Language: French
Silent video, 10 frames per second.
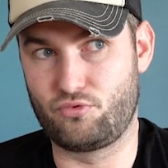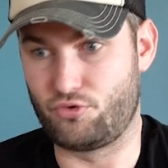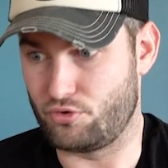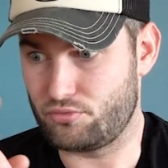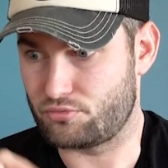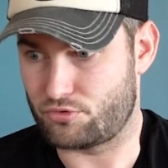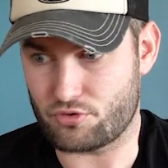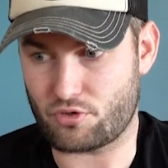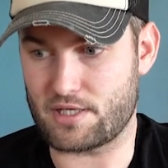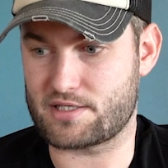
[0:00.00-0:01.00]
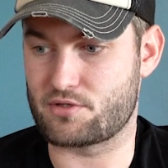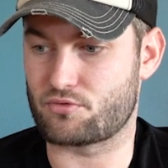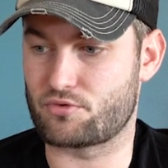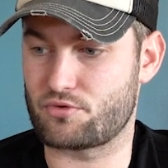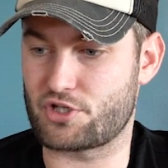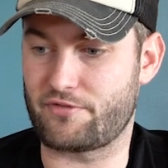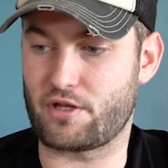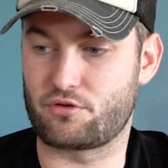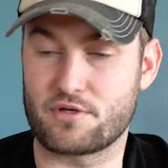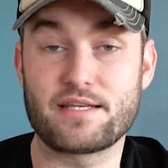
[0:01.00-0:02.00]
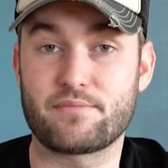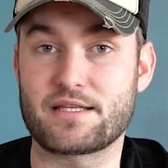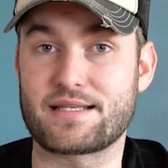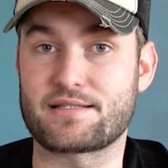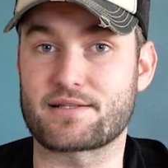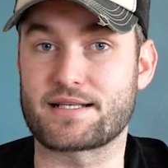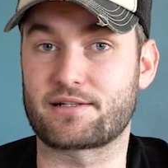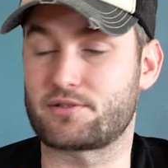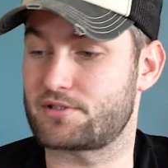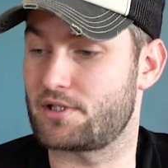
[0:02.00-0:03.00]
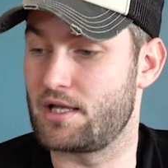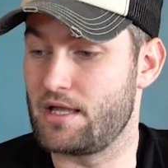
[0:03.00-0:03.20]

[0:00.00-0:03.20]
2, que sur la saison 2, j'avais un deuxième D750,